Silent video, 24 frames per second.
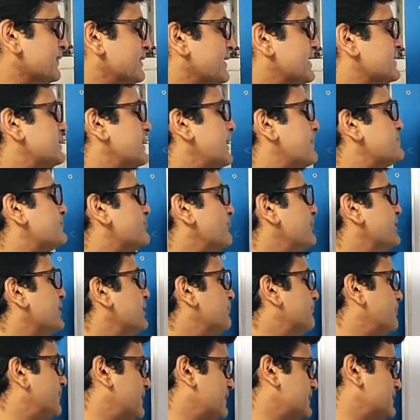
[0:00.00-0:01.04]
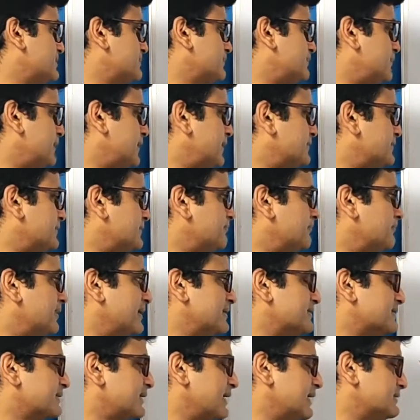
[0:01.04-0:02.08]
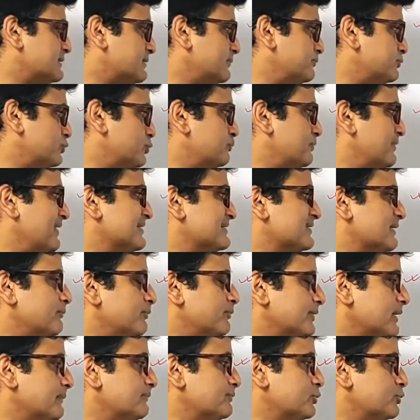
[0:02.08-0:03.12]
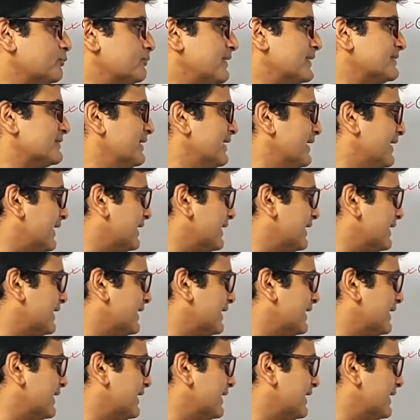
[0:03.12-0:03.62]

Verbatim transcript: जैसे आप सोडियम प्लस पोटेशियम प्लस कैल्शियम टू प्लस अमोनियम टू प्लस